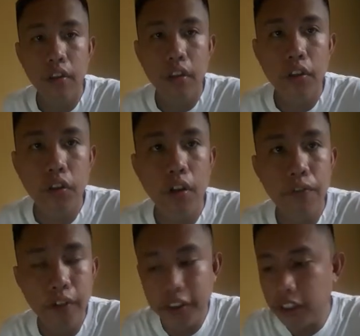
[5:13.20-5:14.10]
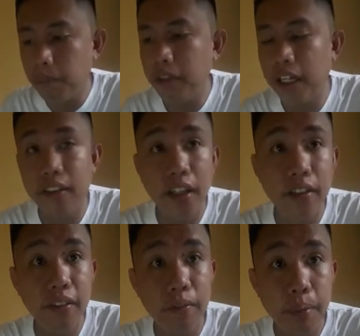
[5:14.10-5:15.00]
So, ang first step
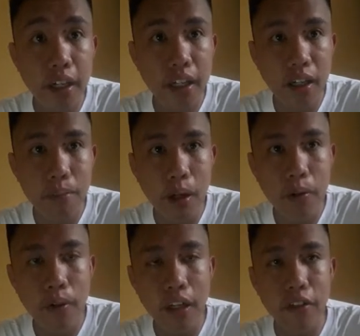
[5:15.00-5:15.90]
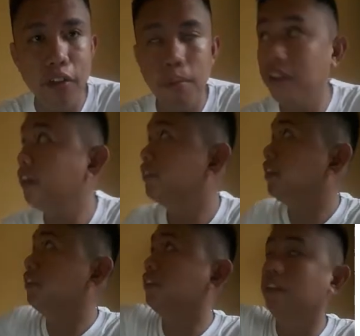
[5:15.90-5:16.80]
natin para makuha yung domain
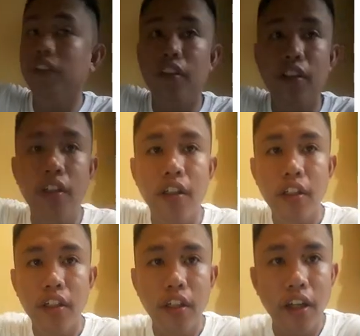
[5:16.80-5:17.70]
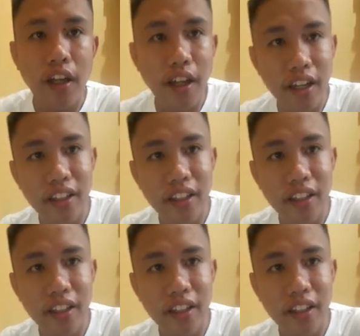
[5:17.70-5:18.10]
restriction ay